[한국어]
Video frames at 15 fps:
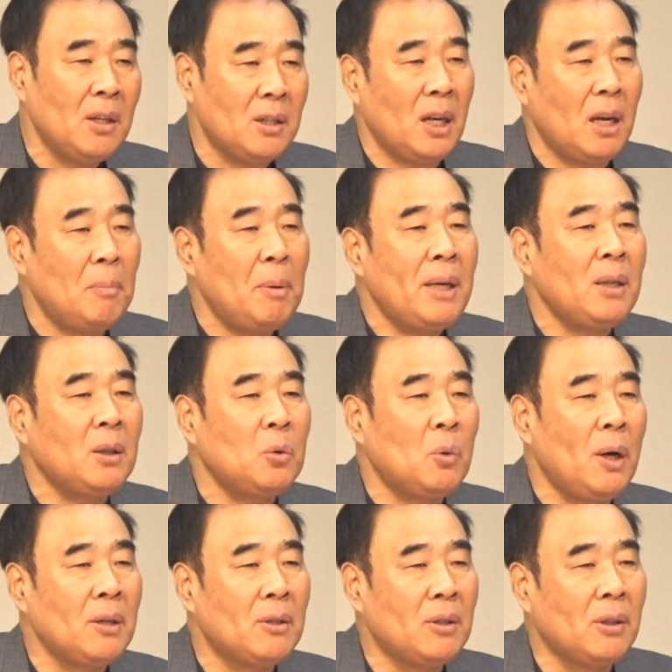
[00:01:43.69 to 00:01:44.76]
예배를
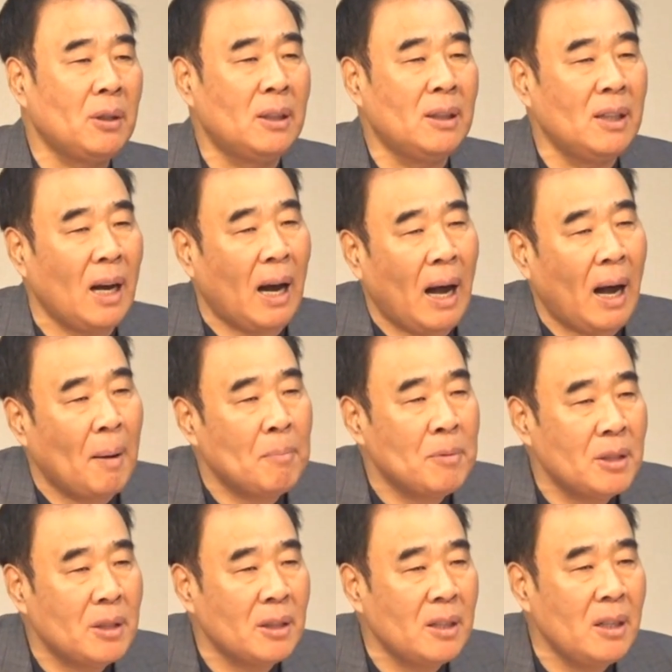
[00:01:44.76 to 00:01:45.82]
통해서 그
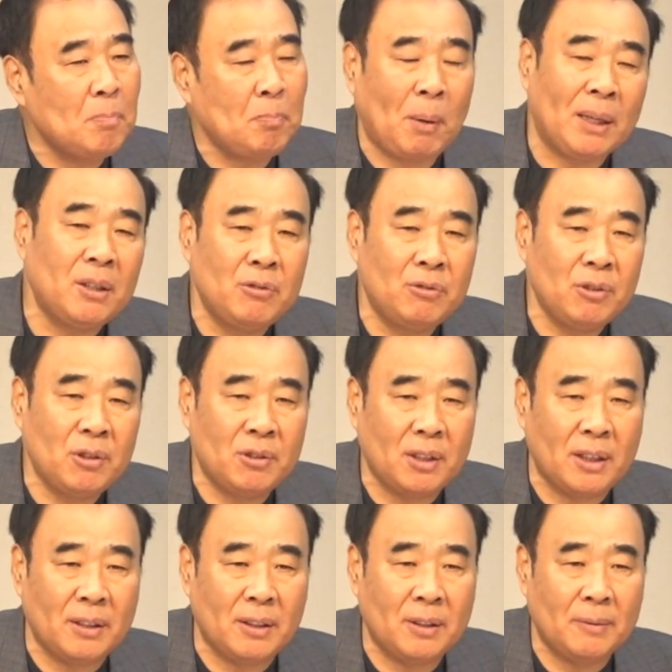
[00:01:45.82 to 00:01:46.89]
암시를 받을 수
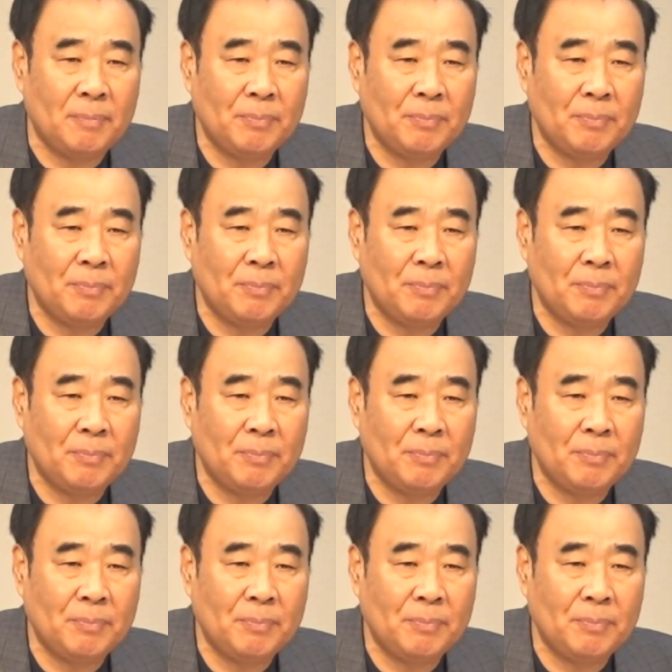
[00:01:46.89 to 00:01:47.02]
있어야 돼요.